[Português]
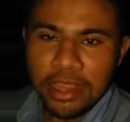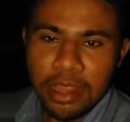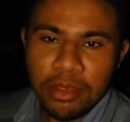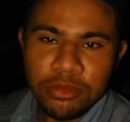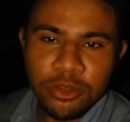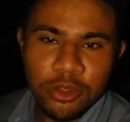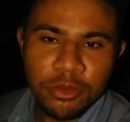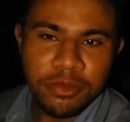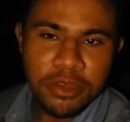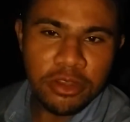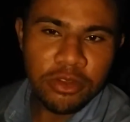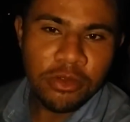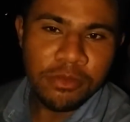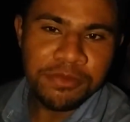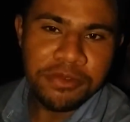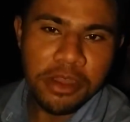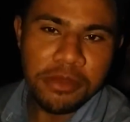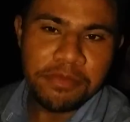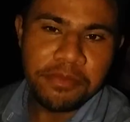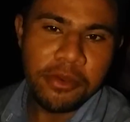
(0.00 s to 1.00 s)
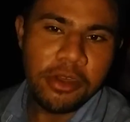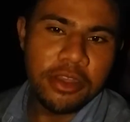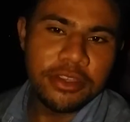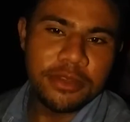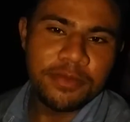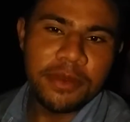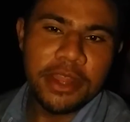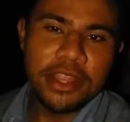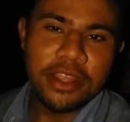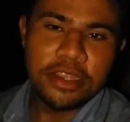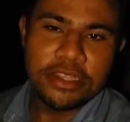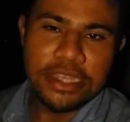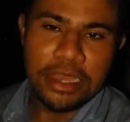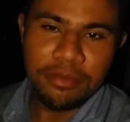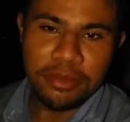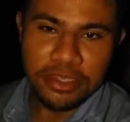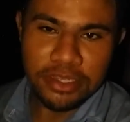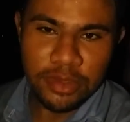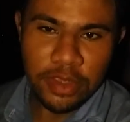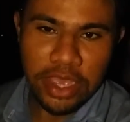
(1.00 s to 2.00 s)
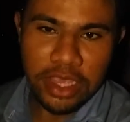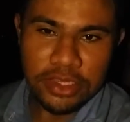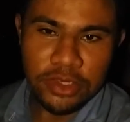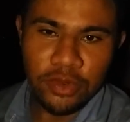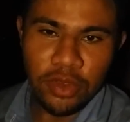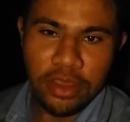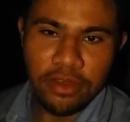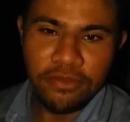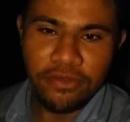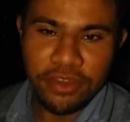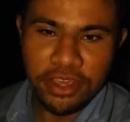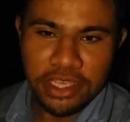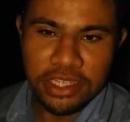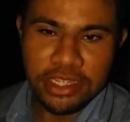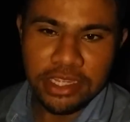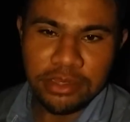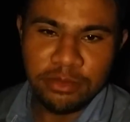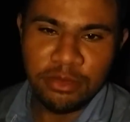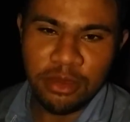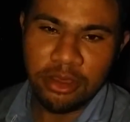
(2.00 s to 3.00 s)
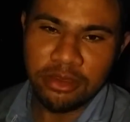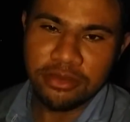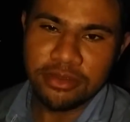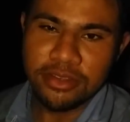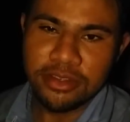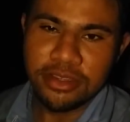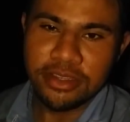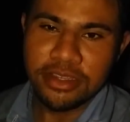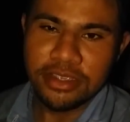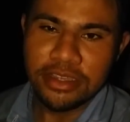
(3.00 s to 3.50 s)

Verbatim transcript: Estamos subindo com um propósito para Deus, Deus, abençoar a sua vida, irmãos.